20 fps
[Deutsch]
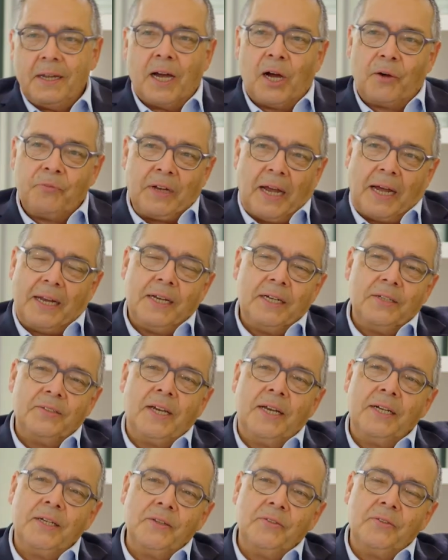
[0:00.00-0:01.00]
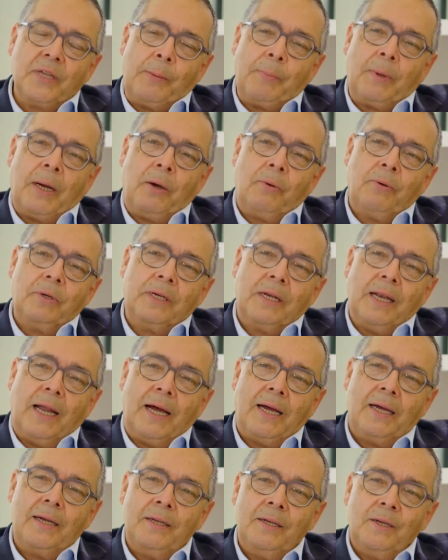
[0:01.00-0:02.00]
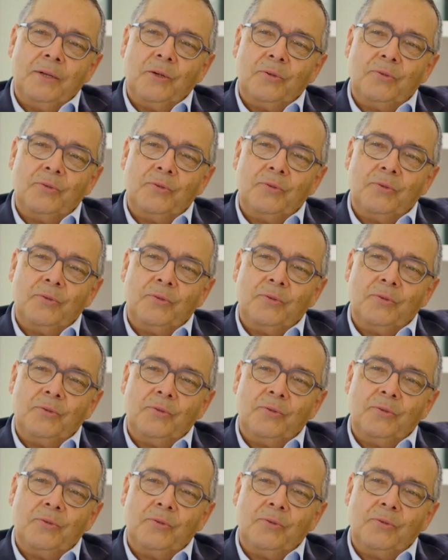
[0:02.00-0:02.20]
Auf der anderen Seite ist aber auch klar,